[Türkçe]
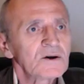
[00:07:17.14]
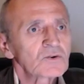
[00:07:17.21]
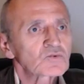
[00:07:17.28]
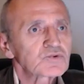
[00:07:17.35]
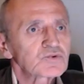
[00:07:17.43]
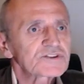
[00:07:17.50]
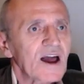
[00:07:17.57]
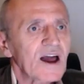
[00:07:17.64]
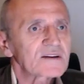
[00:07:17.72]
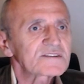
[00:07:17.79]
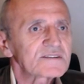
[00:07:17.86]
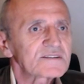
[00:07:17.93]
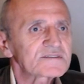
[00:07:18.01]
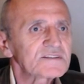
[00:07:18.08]
Kuzey
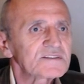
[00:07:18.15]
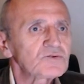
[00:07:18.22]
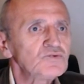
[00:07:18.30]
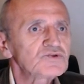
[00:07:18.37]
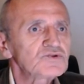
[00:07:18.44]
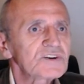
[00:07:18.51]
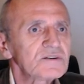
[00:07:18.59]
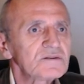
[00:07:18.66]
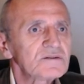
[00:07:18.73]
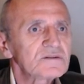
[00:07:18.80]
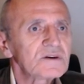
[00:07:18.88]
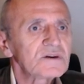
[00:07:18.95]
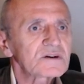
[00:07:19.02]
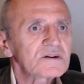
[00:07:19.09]
Atlantik
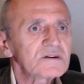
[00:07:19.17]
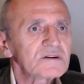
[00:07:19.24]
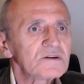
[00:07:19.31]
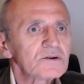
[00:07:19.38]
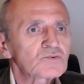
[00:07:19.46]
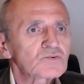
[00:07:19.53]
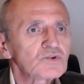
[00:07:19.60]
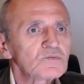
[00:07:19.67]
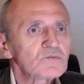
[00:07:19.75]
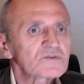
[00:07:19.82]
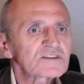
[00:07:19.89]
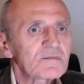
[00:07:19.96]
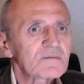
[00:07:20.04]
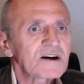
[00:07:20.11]
yüzeyindeki e,
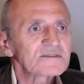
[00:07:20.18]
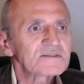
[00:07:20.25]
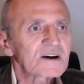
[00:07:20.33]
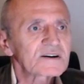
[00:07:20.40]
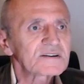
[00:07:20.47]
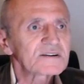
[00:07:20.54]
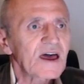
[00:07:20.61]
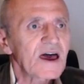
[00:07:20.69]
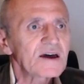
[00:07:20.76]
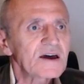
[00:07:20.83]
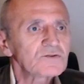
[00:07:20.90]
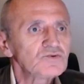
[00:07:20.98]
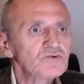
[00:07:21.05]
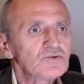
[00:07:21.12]
tüm zamanların
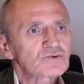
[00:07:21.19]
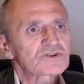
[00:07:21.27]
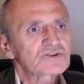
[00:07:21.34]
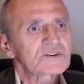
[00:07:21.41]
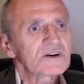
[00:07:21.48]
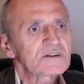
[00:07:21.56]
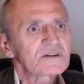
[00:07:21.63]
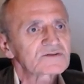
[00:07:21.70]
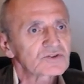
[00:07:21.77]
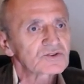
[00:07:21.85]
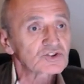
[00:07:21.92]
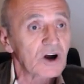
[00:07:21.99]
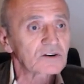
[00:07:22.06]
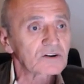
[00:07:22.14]
en yüksek
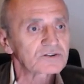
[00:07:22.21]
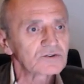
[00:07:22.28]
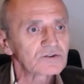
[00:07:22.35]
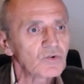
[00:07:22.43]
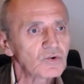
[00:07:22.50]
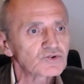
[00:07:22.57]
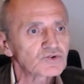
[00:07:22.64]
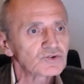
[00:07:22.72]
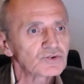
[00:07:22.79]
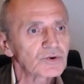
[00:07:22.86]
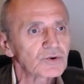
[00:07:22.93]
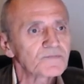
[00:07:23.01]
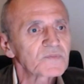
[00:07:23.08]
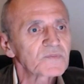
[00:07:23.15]
sıcaklığı
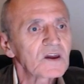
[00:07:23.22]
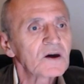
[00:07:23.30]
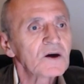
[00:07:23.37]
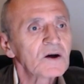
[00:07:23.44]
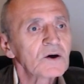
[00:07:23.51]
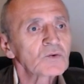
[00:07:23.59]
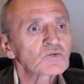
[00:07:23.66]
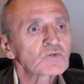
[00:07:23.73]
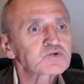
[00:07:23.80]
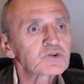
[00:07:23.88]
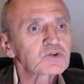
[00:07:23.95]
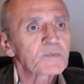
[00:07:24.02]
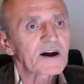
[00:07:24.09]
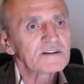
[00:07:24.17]
ölçüldü.
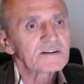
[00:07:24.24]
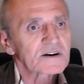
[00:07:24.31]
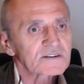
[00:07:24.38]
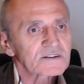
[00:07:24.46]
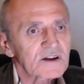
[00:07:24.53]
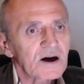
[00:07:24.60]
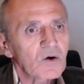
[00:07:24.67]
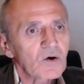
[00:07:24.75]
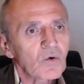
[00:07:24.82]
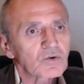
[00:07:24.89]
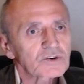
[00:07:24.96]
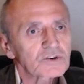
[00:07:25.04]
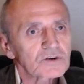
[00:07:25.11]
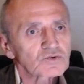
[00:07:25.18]
Kutup ayıları da
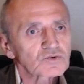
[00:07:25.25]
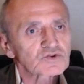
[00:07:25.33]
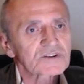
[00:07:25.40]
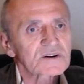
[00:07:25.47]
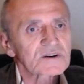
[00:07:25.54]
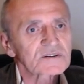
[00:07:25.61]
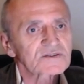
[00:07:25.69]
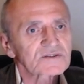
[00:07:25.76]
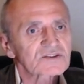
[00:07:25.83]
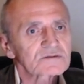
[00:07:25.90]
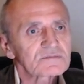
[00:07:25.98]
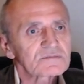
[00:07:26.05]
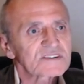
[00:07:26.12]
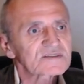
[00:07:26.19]
okyanusların
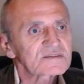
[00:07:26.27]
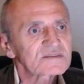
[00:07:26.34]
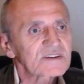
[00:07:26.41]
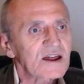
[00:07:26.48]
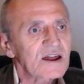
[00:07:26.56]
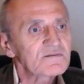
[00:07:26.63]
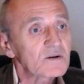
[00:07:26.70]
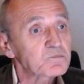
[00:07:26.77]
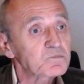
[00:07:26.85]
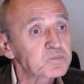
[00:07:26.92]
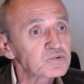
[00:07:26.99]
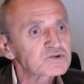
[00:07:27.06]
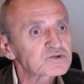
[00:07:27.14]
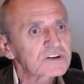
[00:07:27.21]
ısınmasından ve
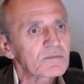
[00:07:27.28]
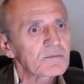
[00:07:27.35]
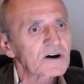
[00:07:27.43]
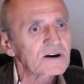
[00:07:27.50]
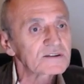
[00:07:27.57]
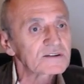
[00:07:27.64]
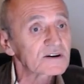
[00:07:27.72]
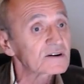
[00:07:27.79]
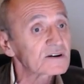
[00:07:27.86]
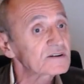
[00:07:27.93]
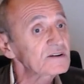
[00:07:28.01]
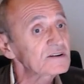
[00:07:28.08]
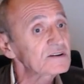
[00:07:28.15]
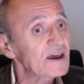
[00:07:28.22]
buz
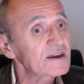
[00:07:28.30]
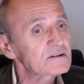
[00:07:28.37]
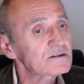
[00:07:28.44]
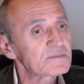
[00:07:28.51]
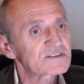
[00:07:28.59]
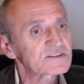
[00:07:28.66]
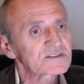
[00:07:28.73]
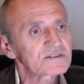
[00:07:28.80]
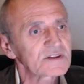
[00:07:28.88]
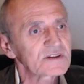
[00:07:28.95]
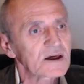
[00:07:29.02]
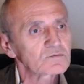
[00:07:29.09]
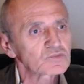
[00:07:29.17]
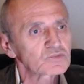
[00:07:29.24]
tabakalarının
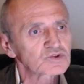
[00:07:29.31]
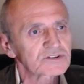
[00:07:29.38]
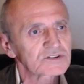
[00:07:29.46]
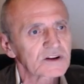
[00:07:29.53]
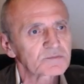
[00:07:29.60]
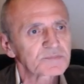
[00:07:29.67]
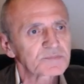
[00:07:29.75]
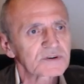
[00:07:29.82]
erimesinden mustarip.